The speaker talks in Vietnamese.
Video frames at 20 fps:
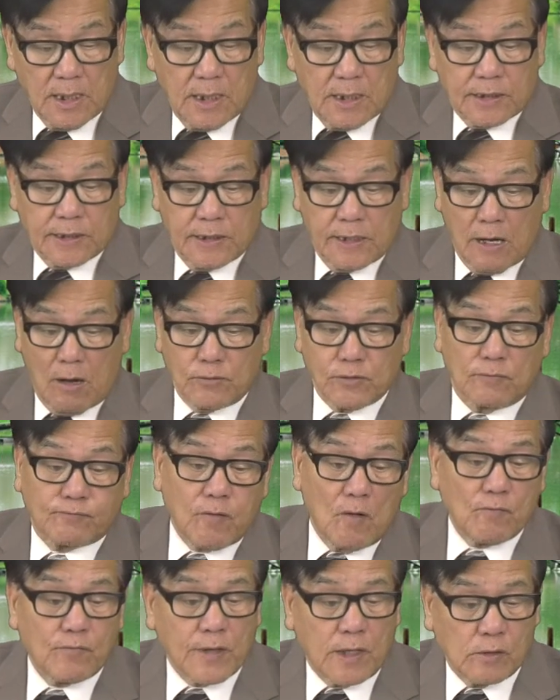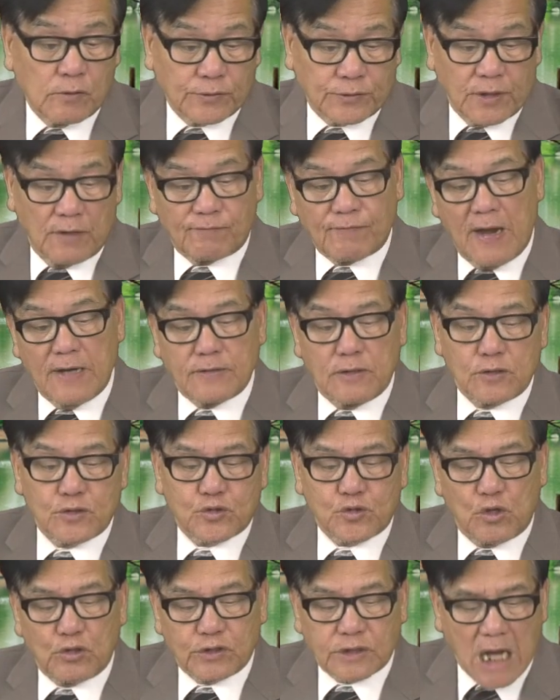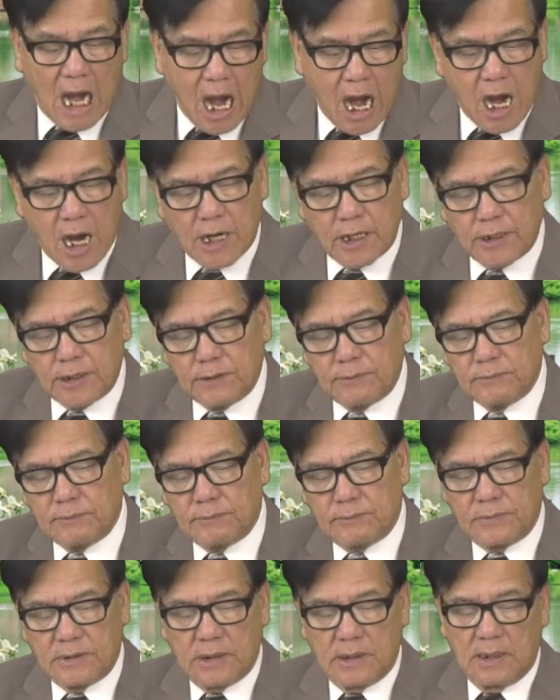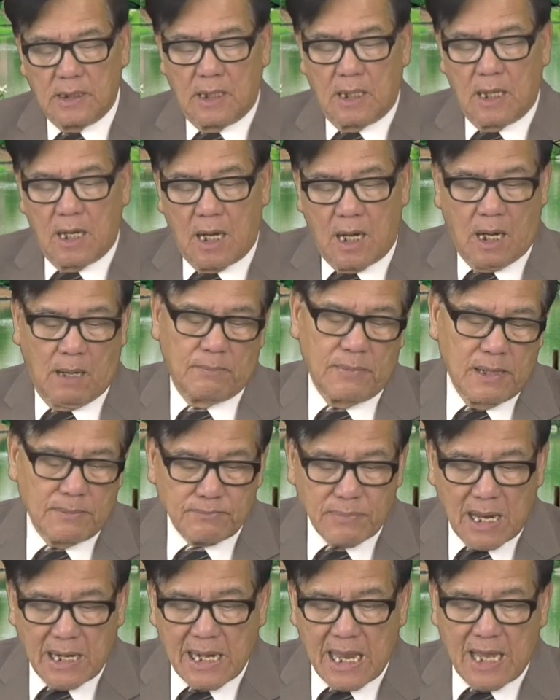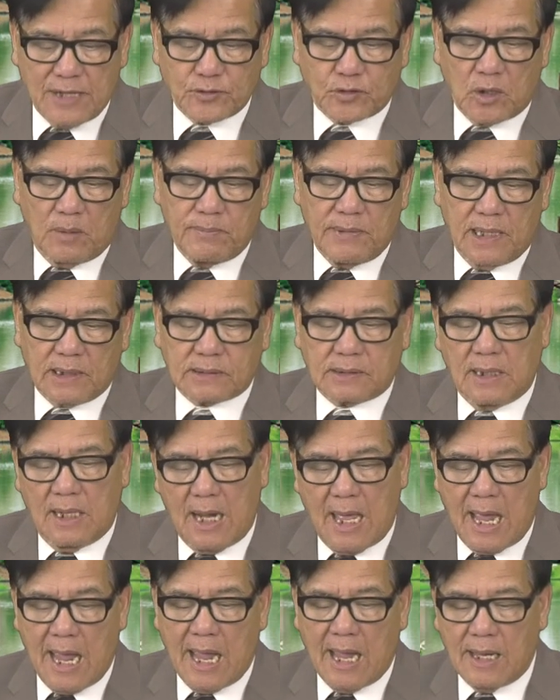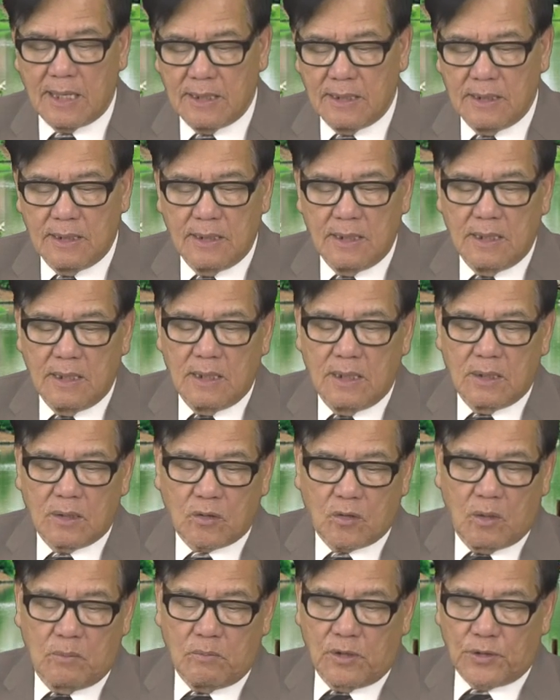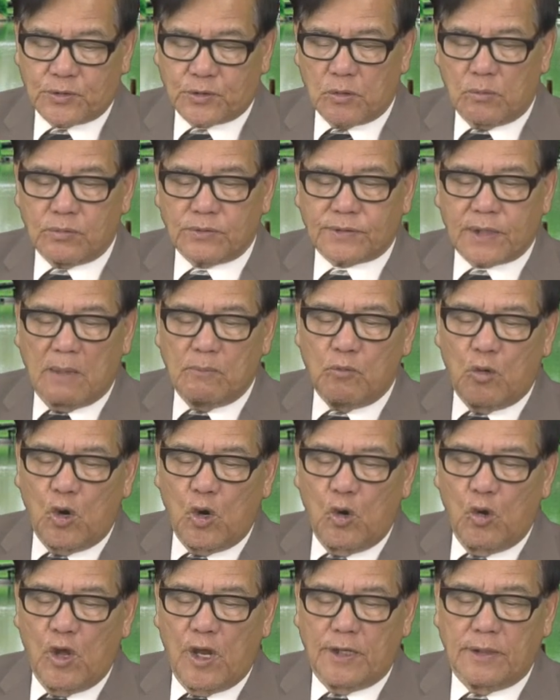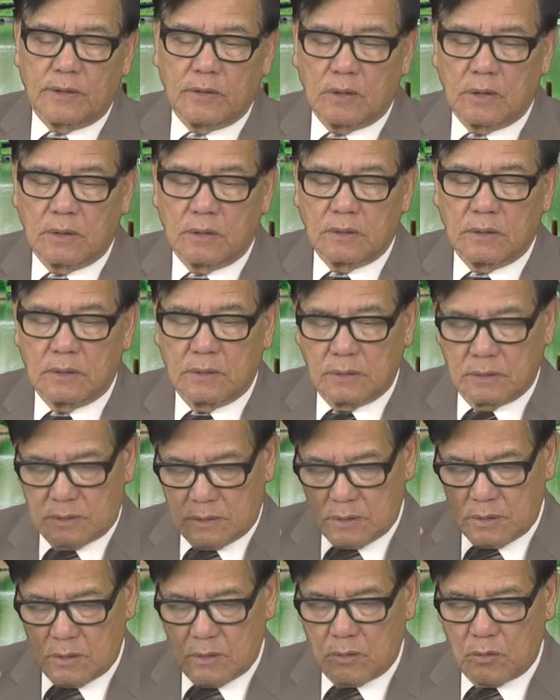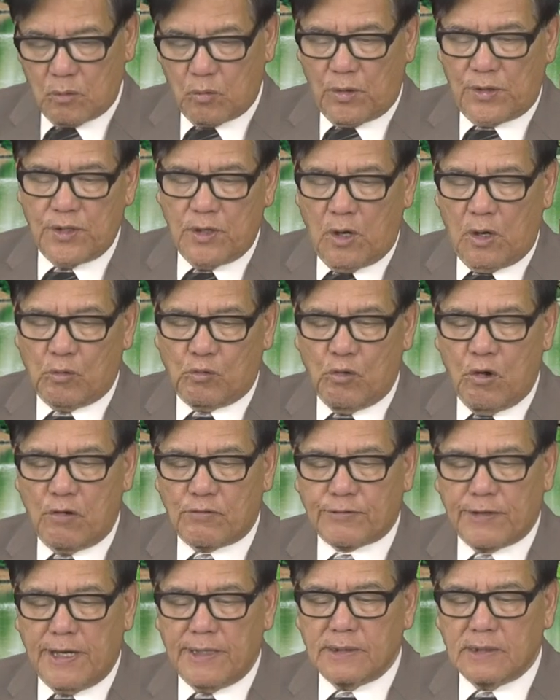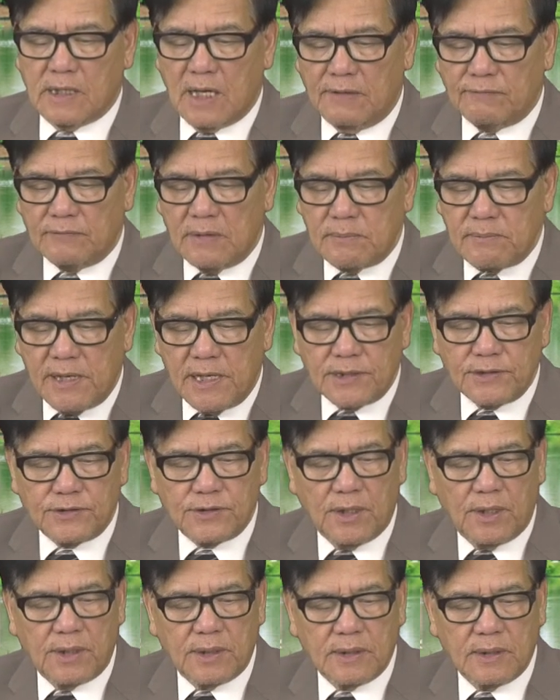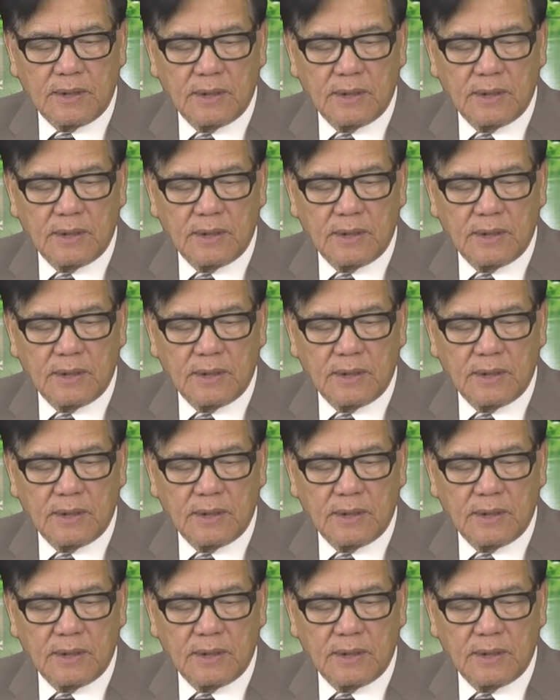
Theo như phóng viên của tờ Financial Times ở bên Ba Lan cho biết là có một trung tâm huấn luyện quân đội của Ukraine gần với biên giới